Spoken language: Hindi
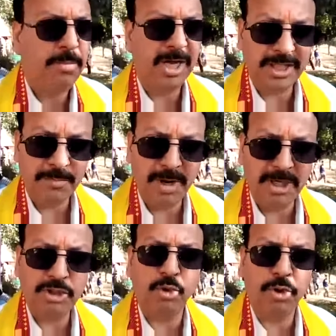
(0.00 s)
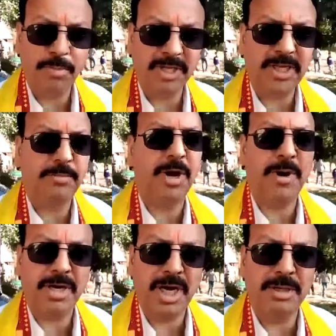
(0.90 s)
माता मल चोंड माता
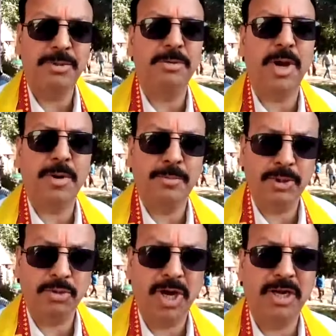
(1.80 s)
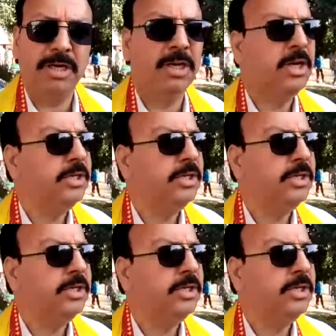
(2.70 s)
बाबा कालीवीर बाबा परदुहार